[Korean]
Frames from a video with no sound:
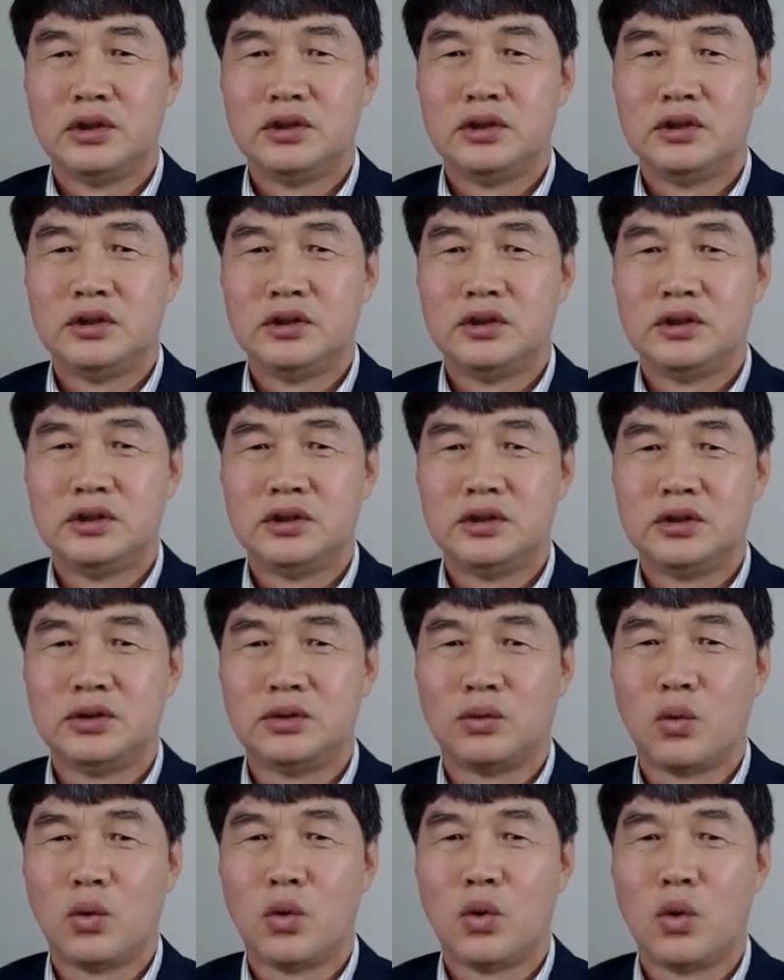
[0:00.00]
이
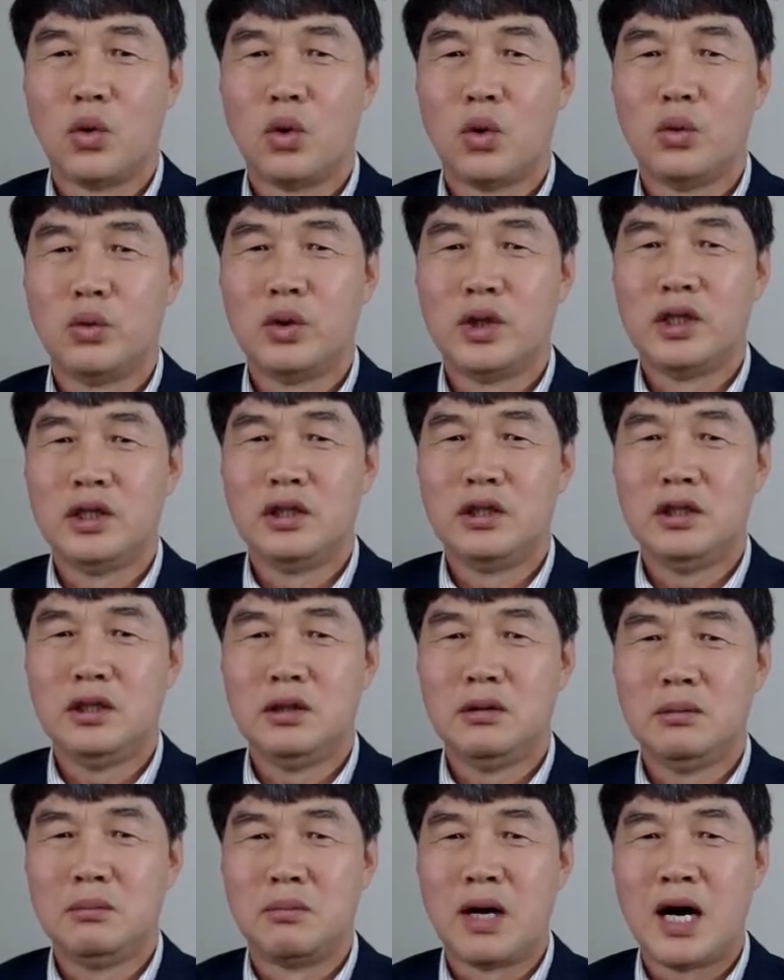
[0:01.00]

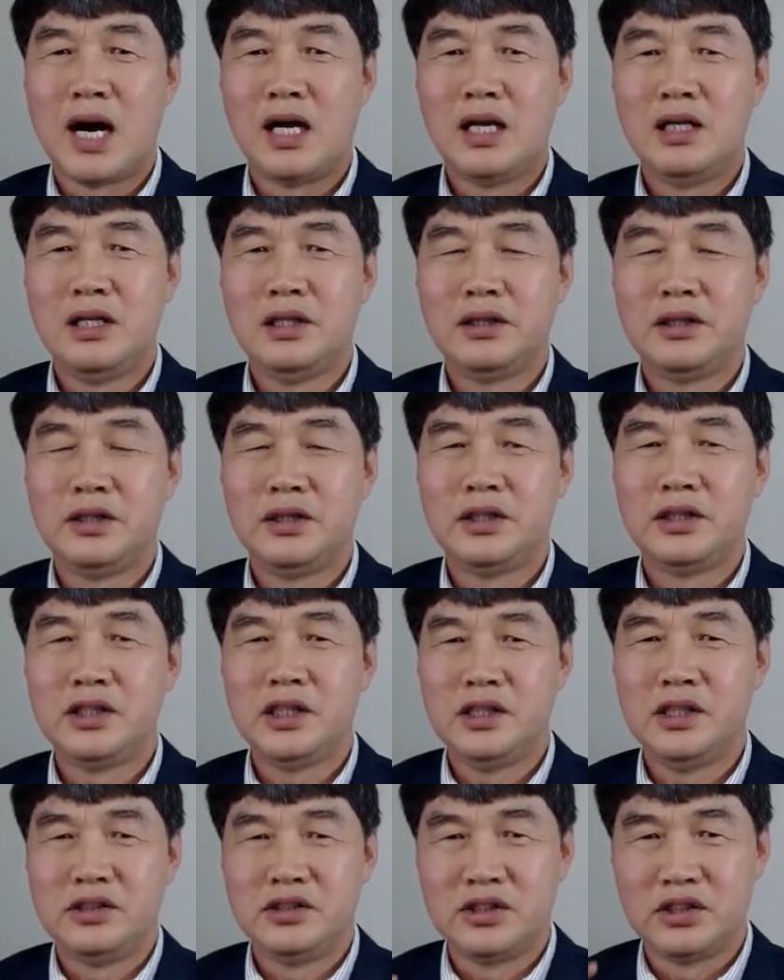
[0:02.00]
5월 말경에
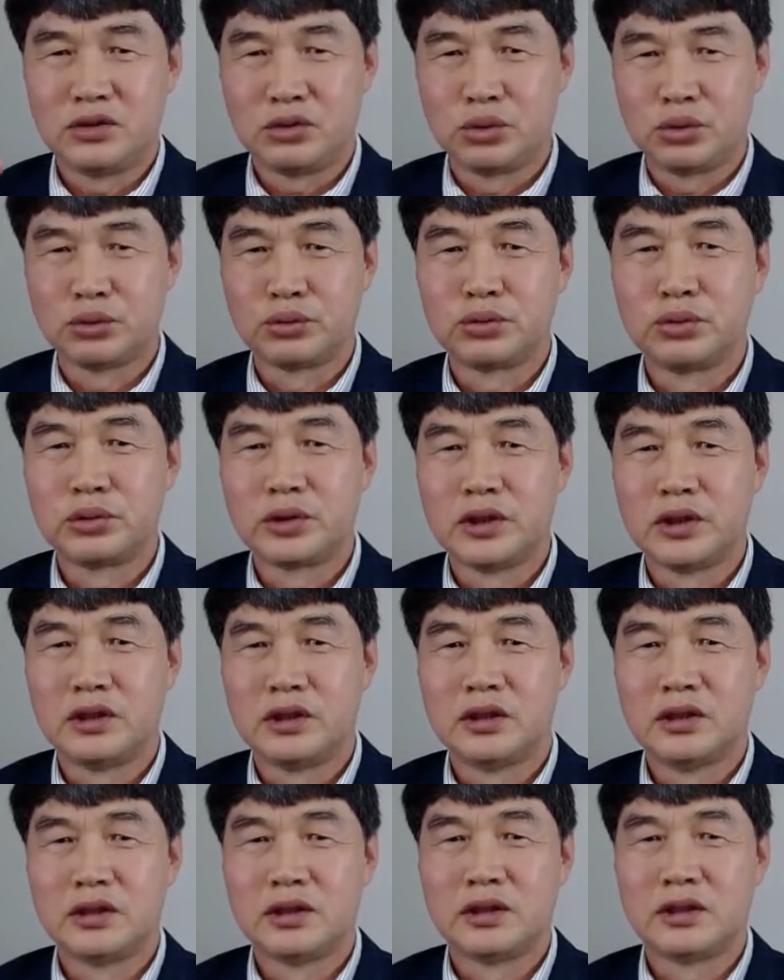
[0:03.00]
이제
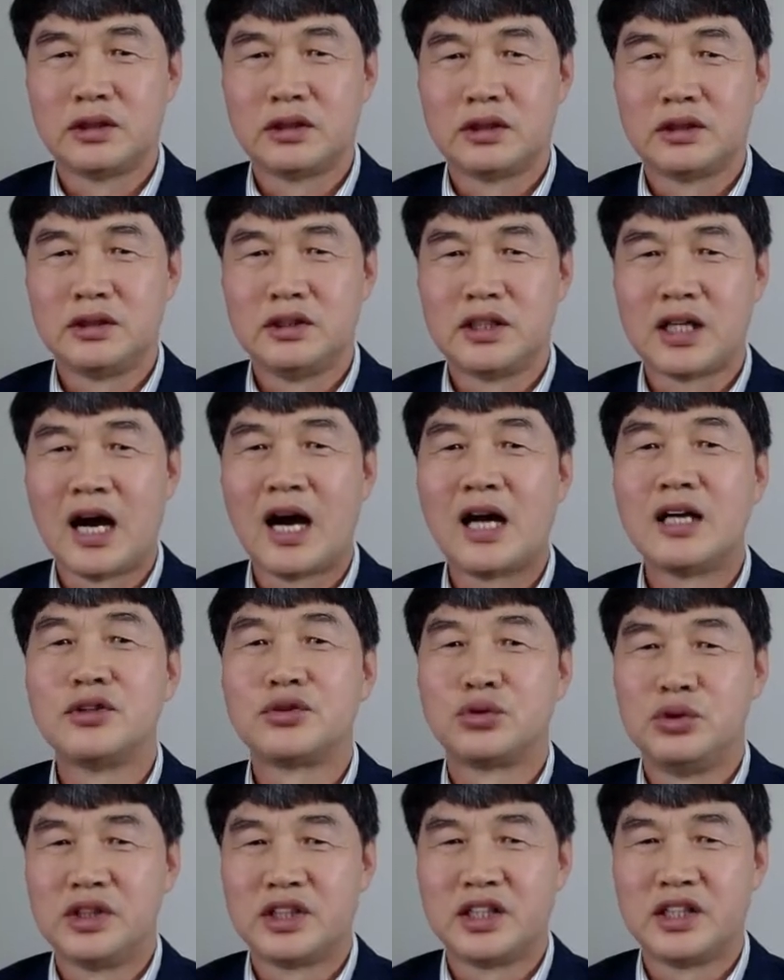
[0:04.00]
추수를 어,
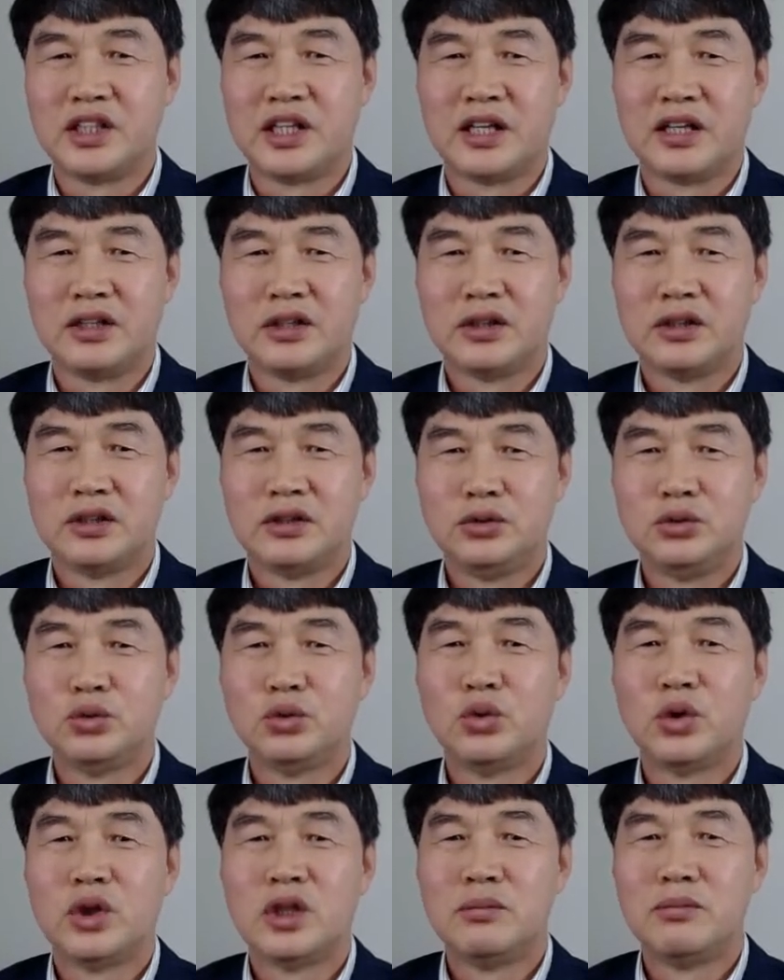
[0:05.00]
할수 있게
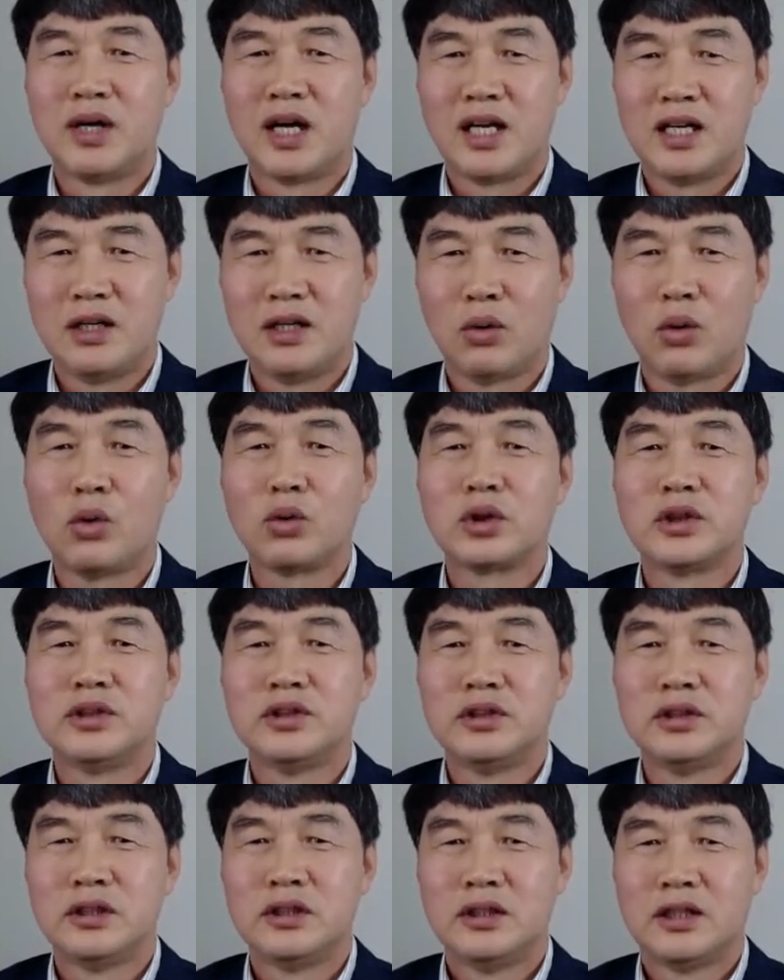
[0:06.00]
6월 말
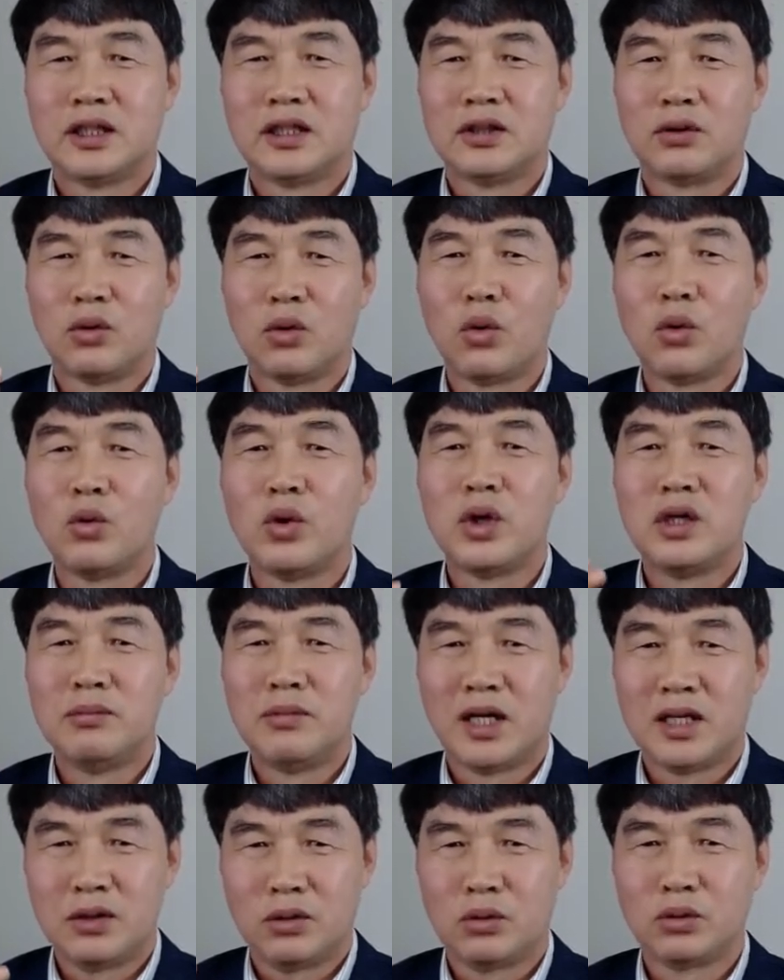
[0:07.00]
혹은 아, 5월
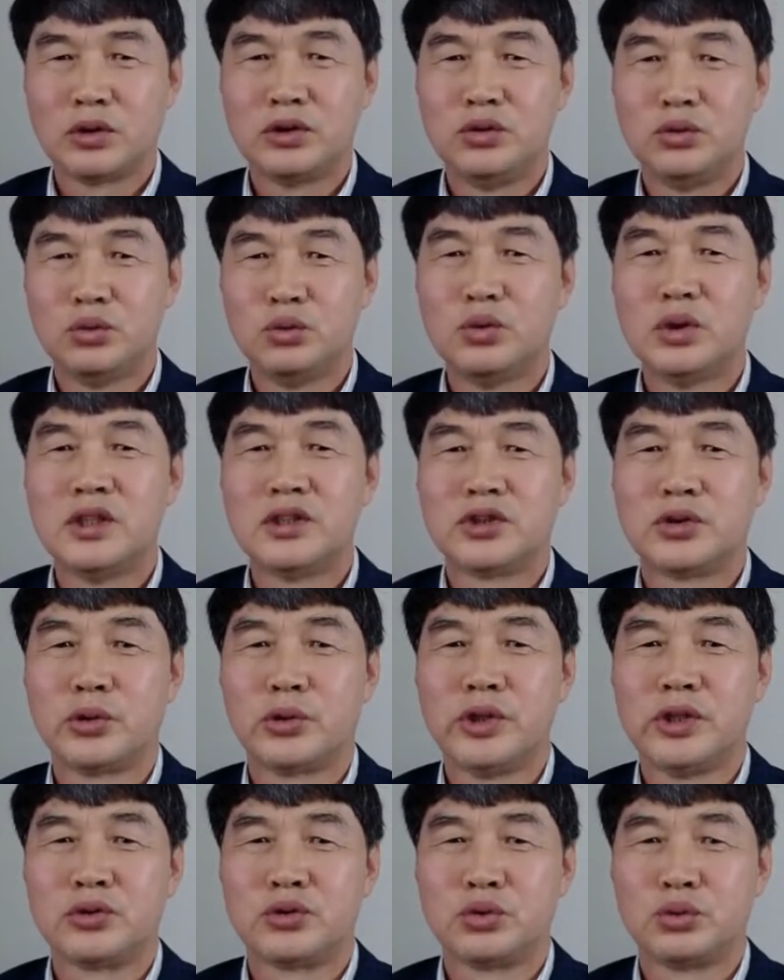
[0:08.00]
말 혹은 6월
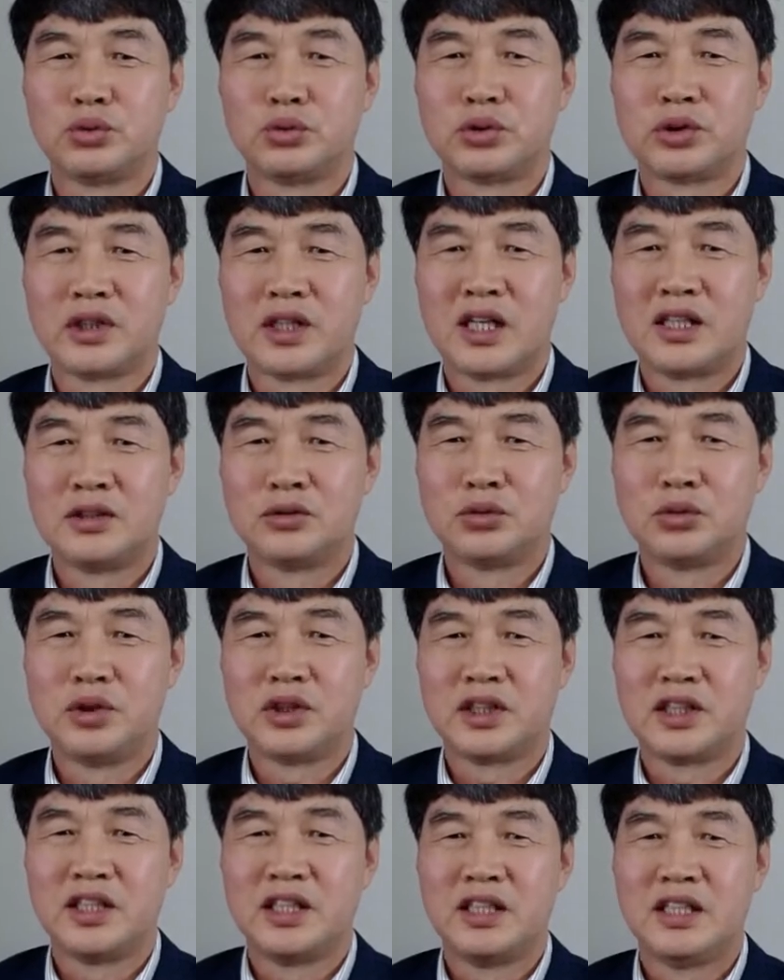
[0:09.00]
초에 추수를 할 수
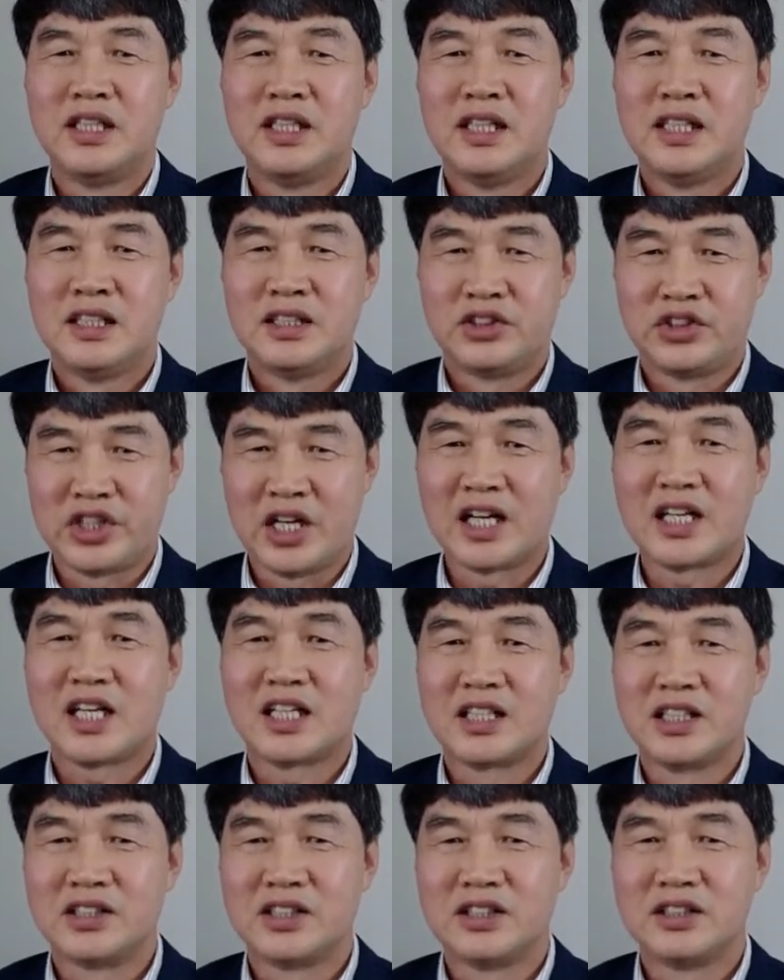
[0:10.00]
있게
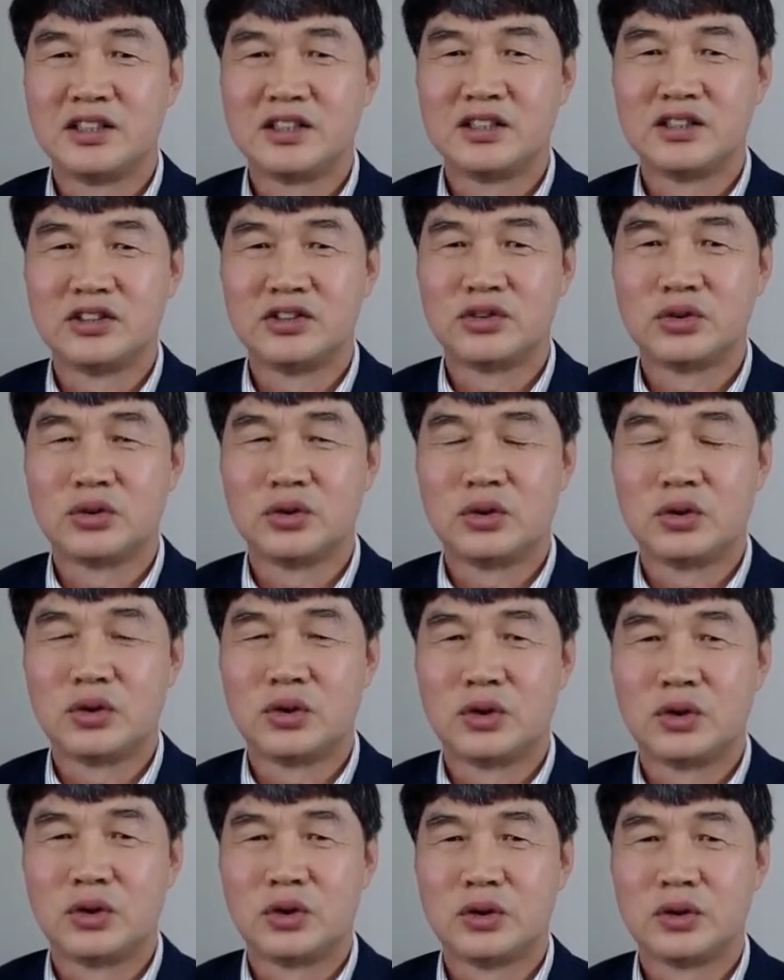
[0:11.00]
자라게 되는
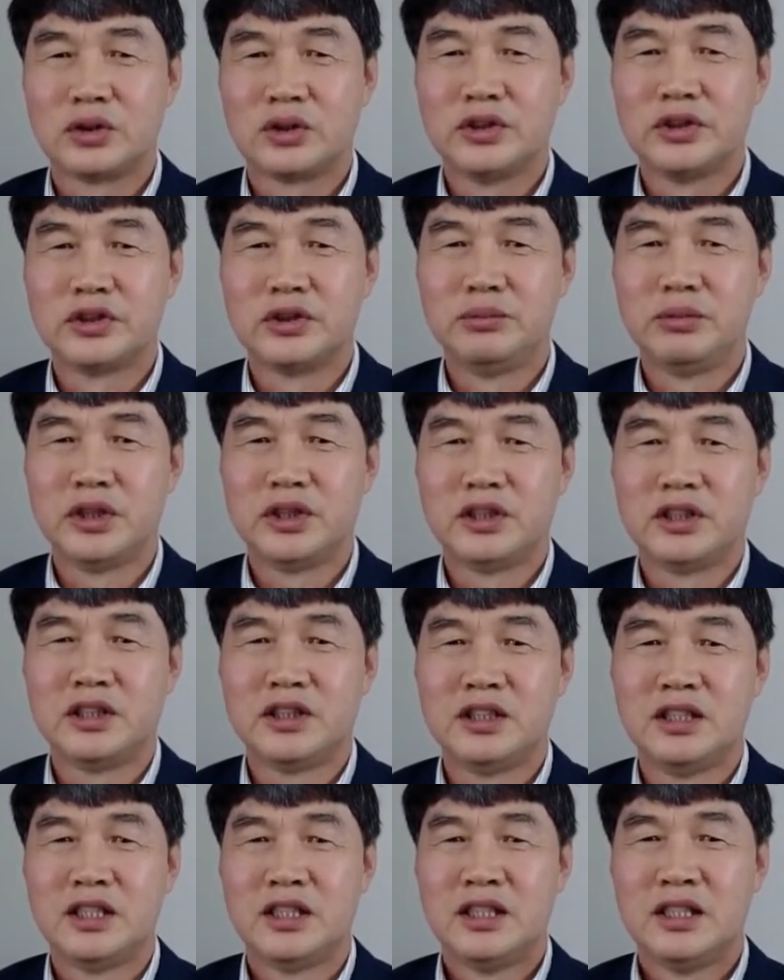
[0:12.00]
거죠. 그러면은